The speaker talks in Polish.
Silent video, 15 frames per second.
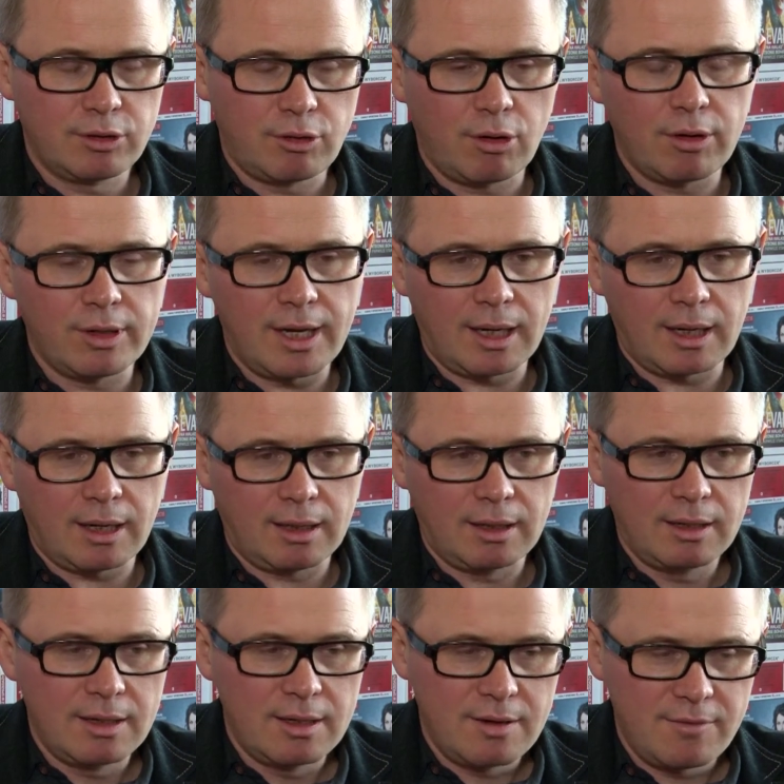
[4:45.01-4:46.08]
to jak
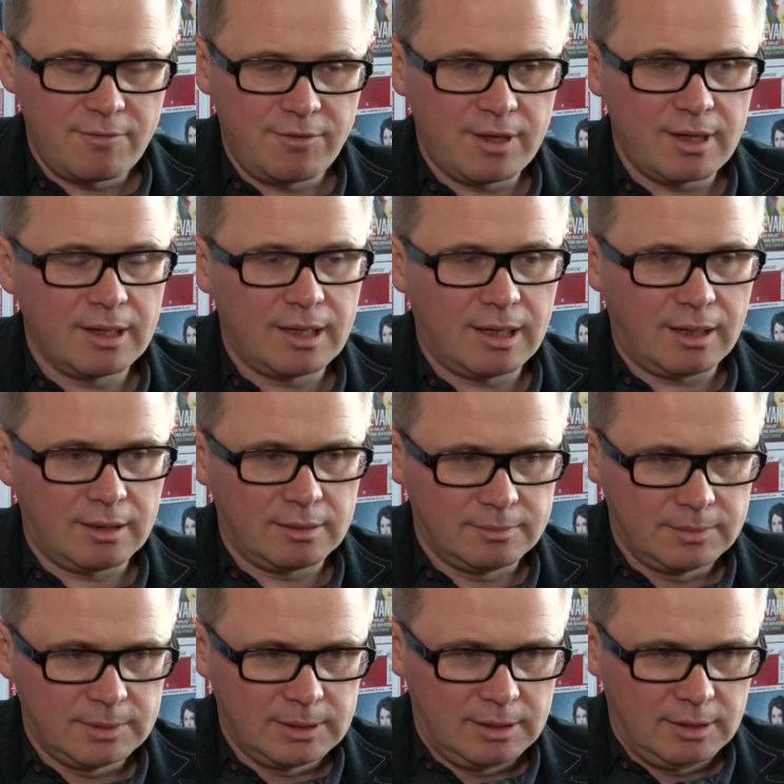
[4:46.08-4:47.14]
wielka
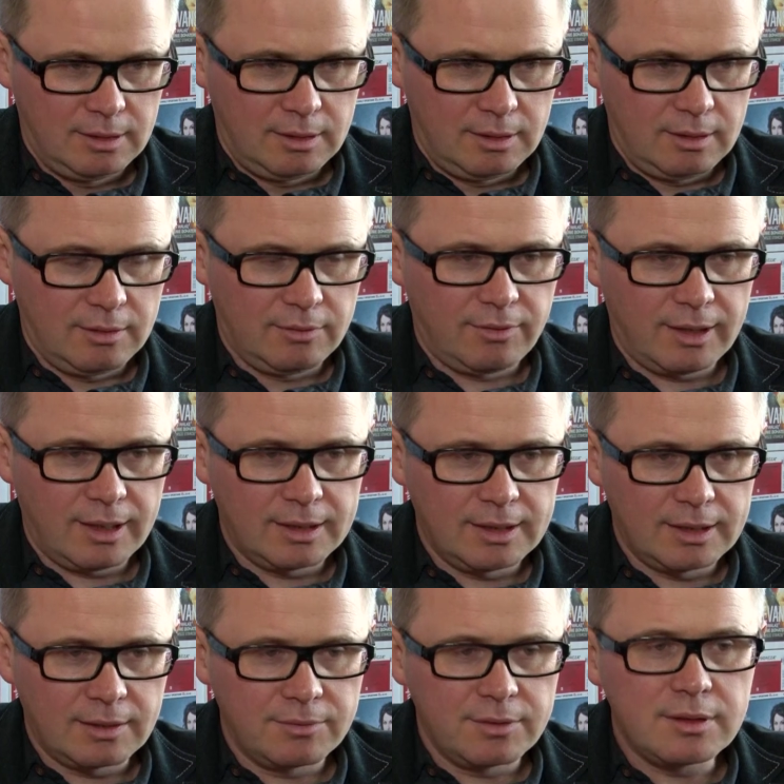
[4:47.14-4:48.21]
e, fala
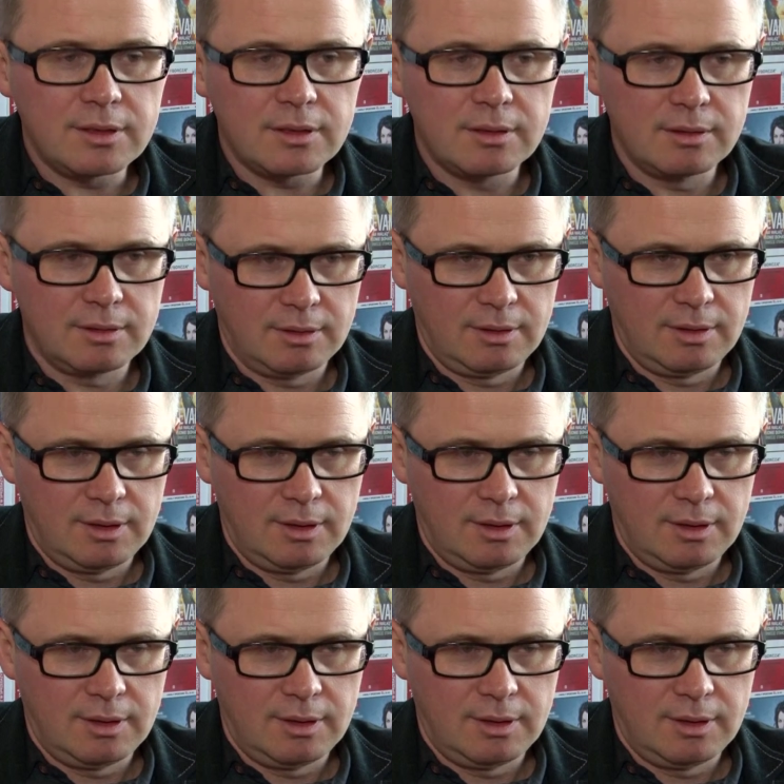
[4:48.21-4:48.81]
nienawiści